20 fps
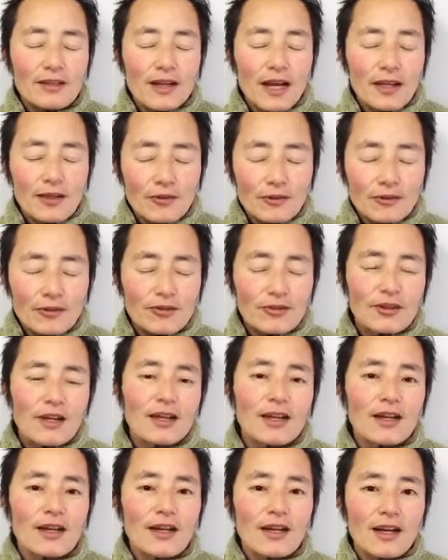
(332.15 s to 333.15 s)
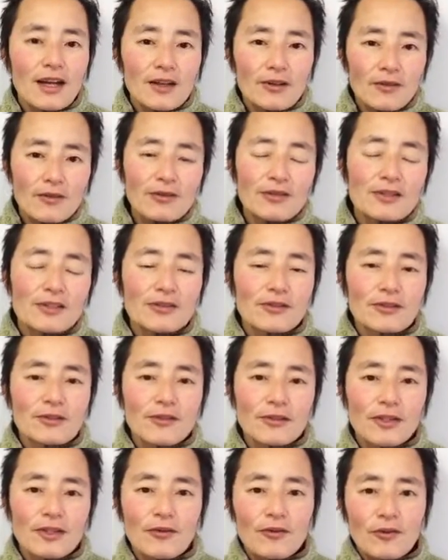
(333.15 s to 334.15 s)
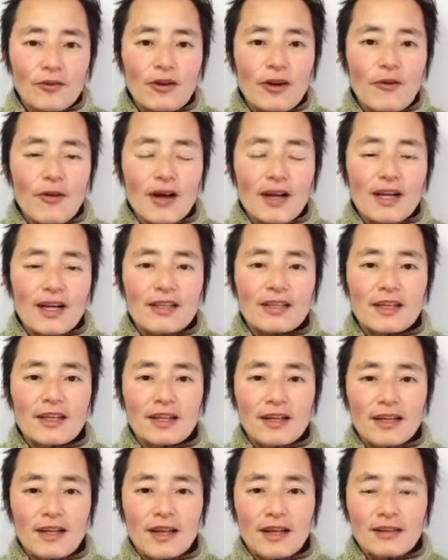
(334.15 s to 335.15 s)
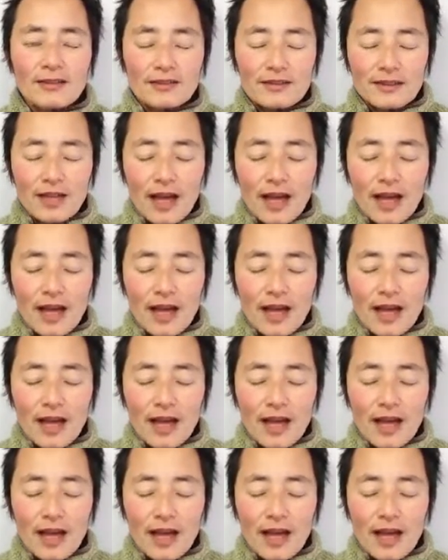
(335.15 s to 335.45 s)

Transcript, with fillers: 外国語だから外国人の人は日本語がわからないから